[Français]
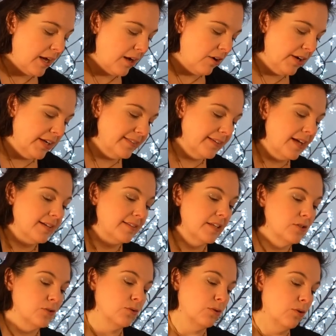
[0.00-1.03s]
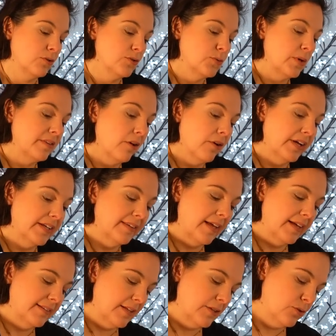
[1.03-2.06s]
en rétractation. Alors soit en
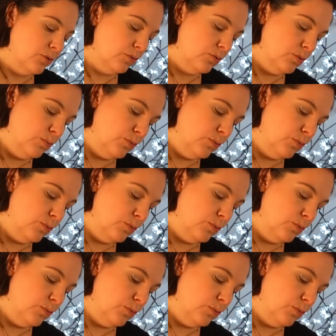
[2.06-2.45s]
rétractation du